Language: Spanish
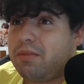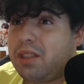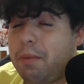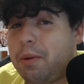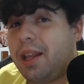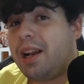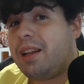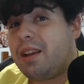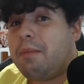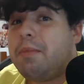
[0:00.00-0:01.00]
se pueda
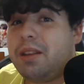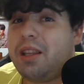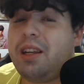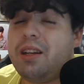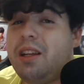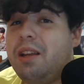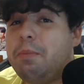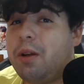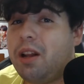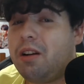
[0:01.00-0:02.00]
retransmitir y
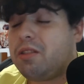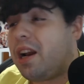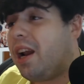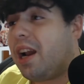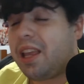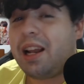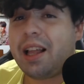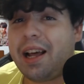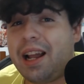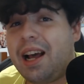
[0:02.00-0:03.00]
poderlo traer aquí al
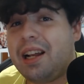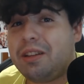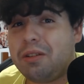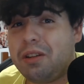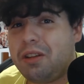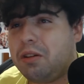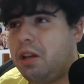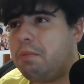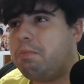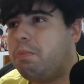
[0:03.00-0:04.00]
canal y todo ello
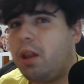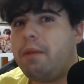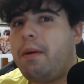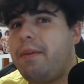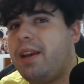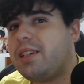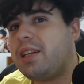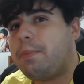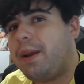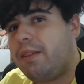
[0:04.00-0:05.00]
y poder vivir esa
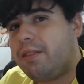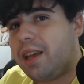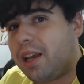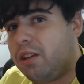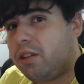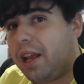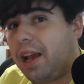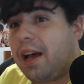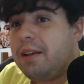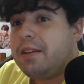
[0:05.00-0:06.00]
experiencia que yo
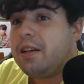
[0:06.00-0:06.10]
tenga